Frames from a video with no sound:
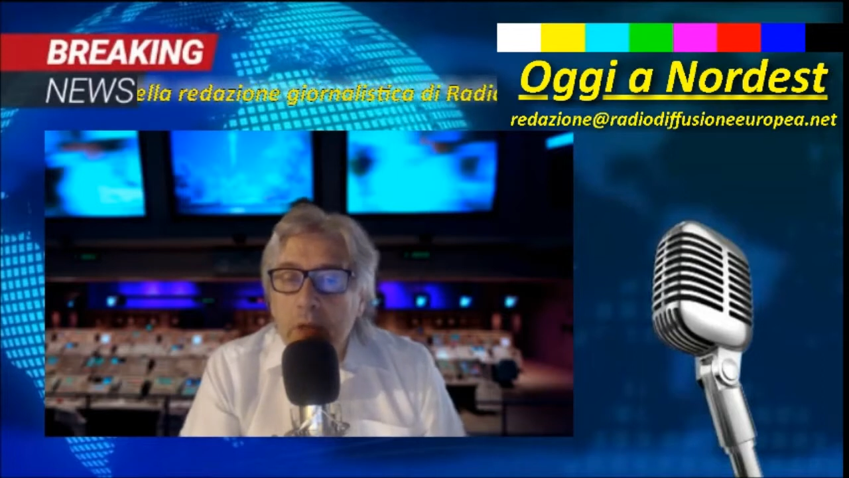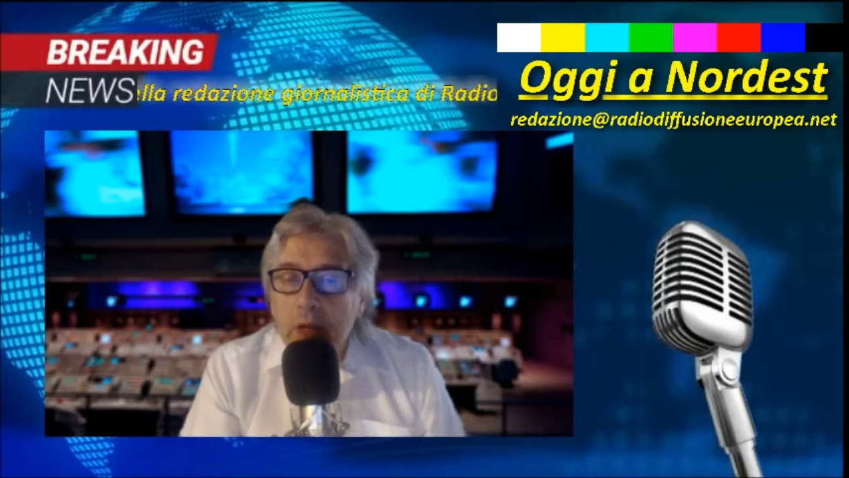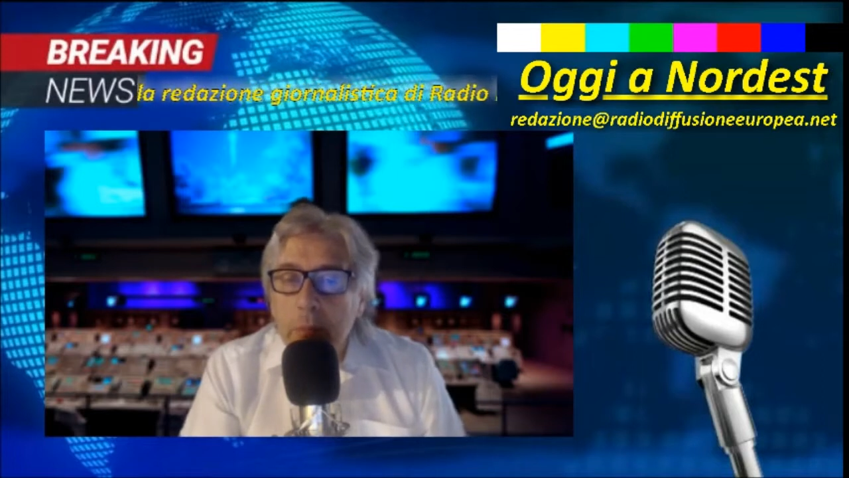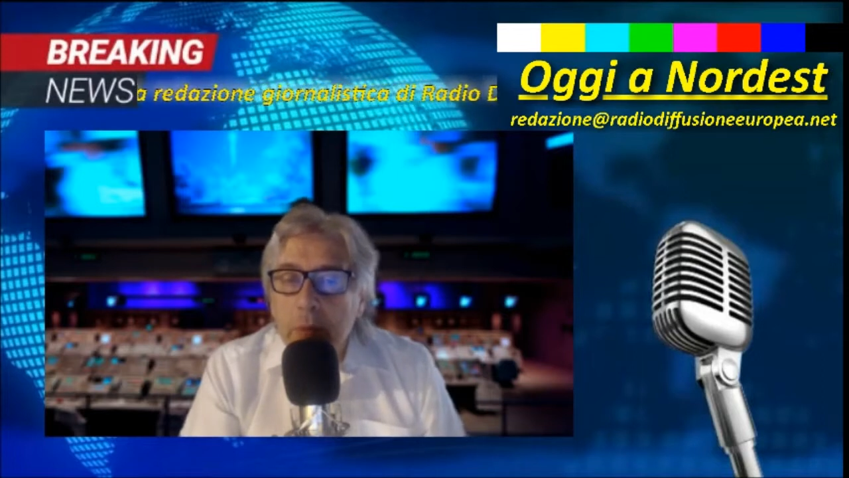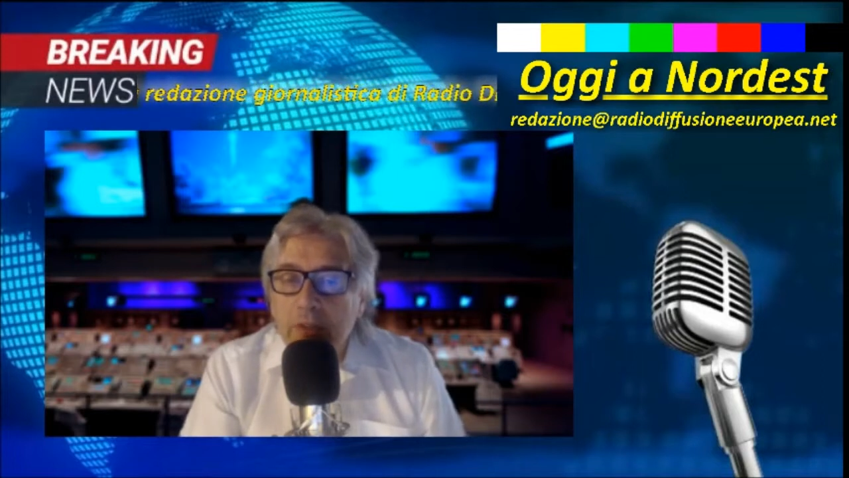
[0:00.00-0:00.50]
il
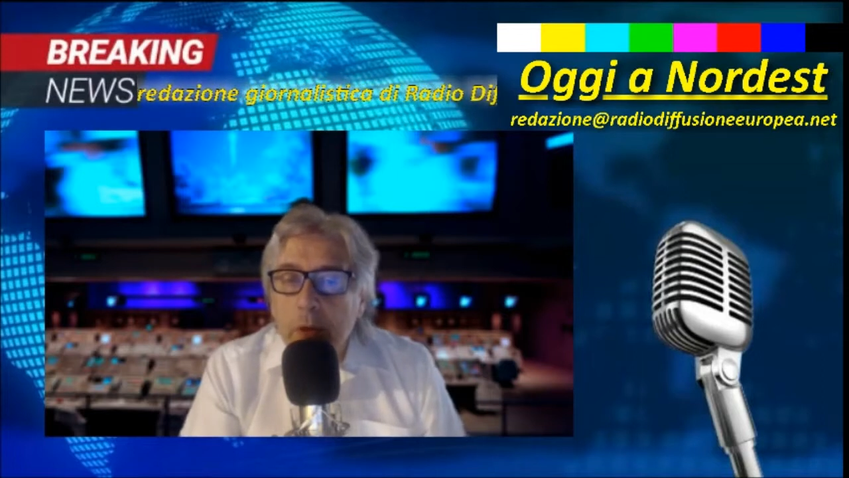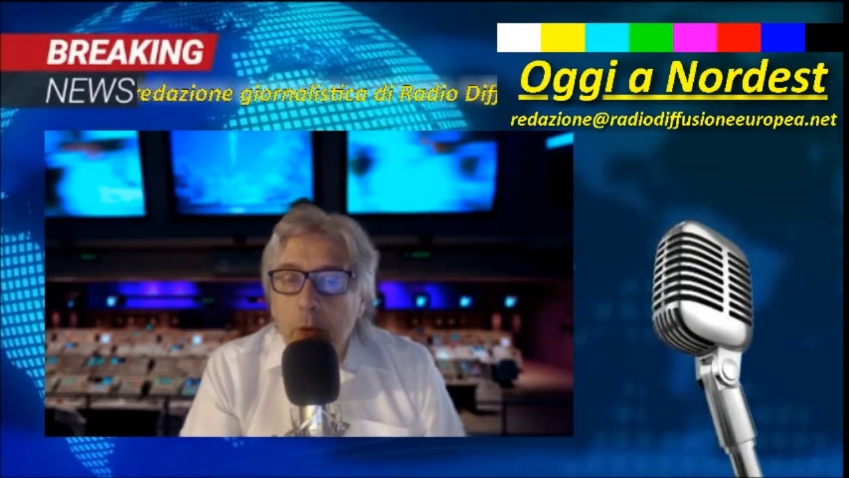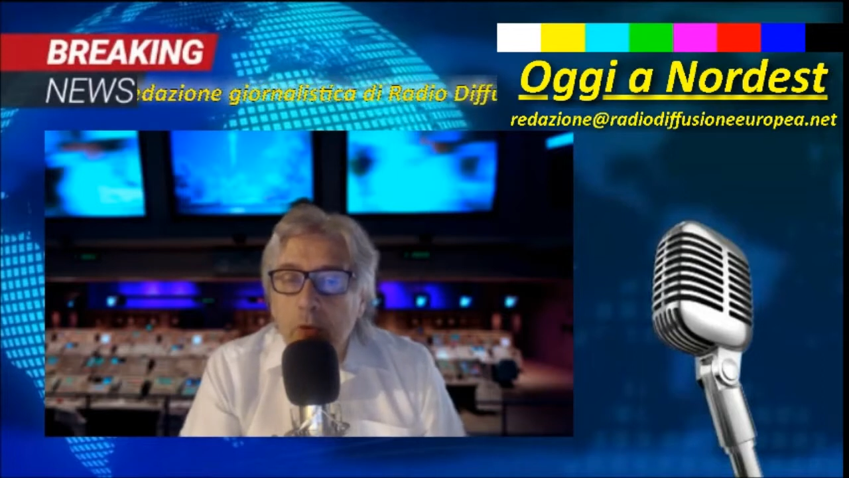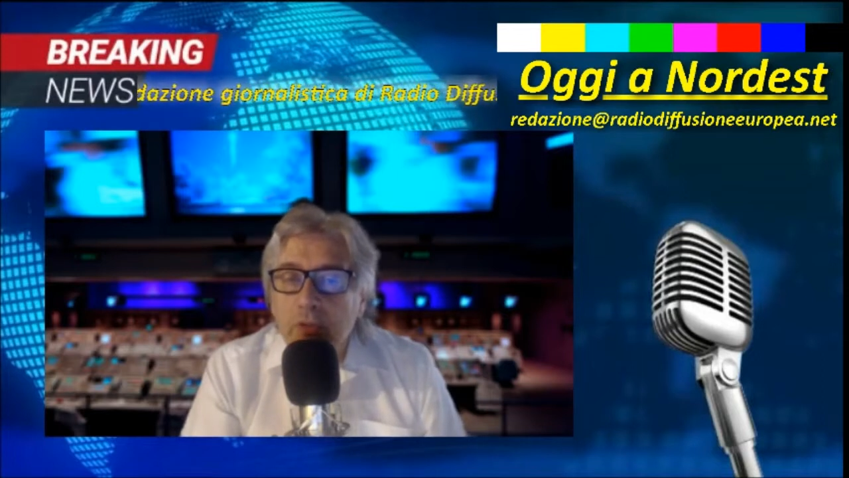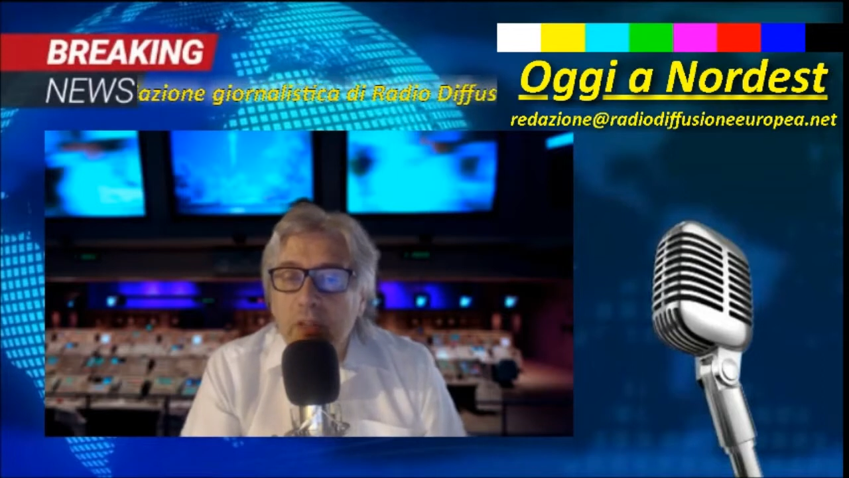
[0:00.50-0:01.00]
Remi è stato
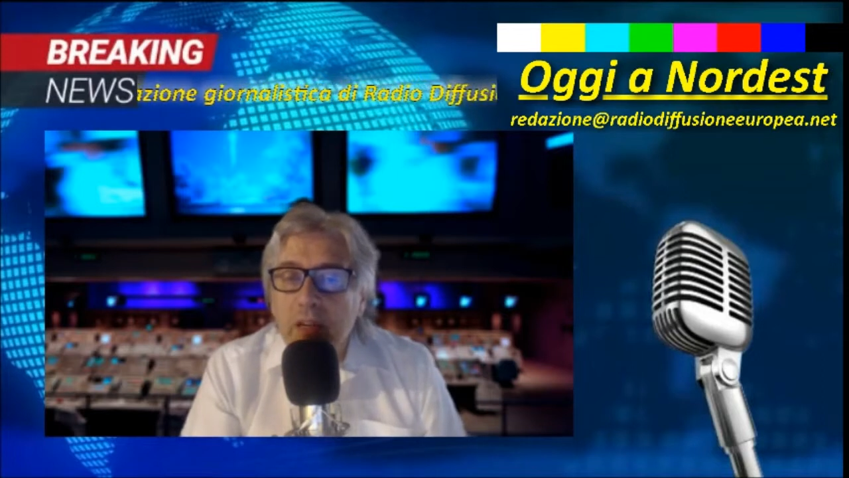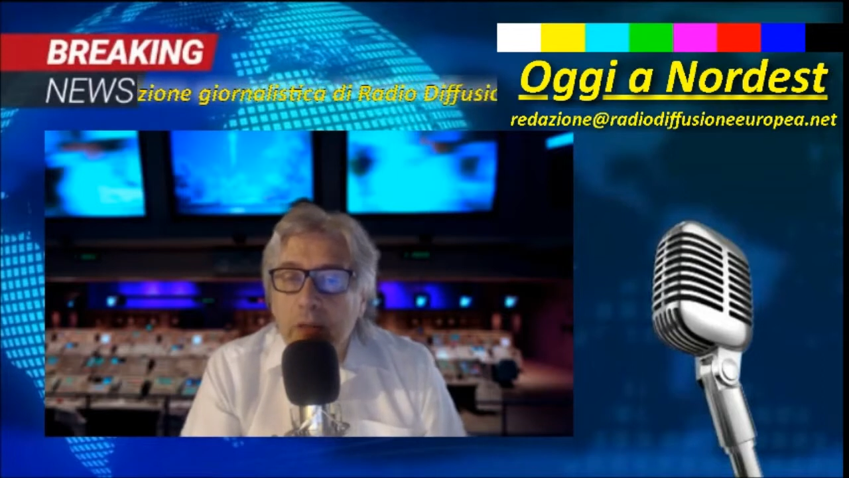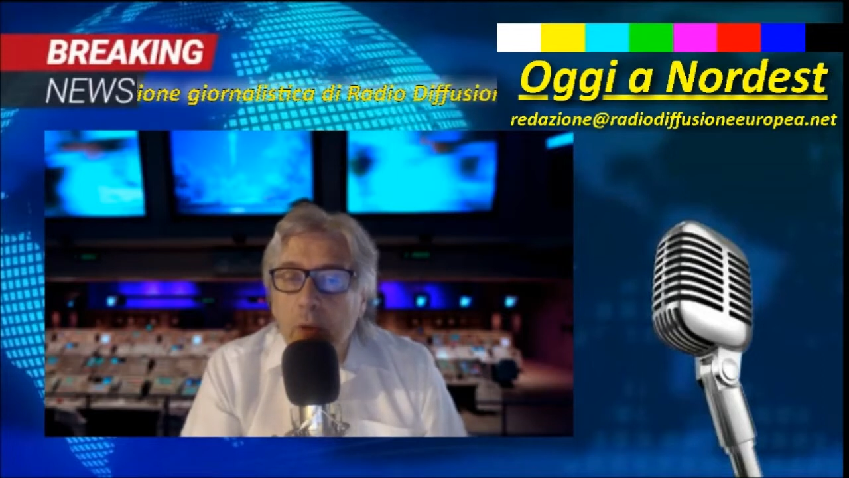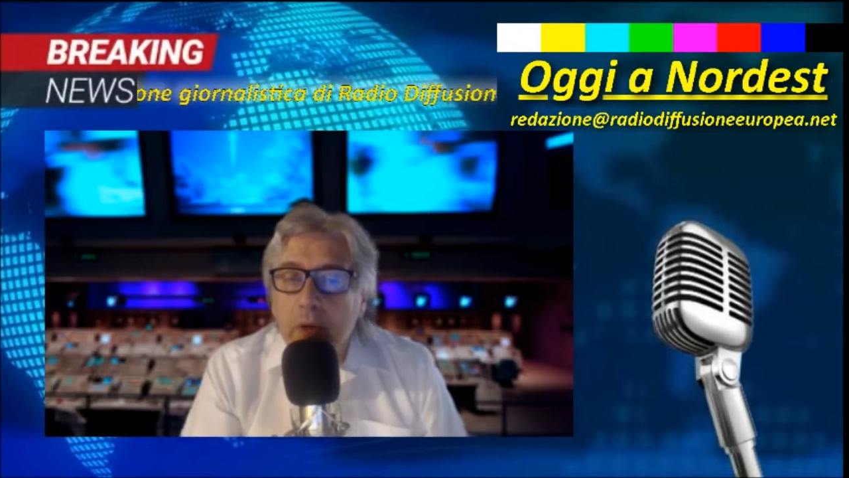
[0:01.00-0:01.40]
consegnato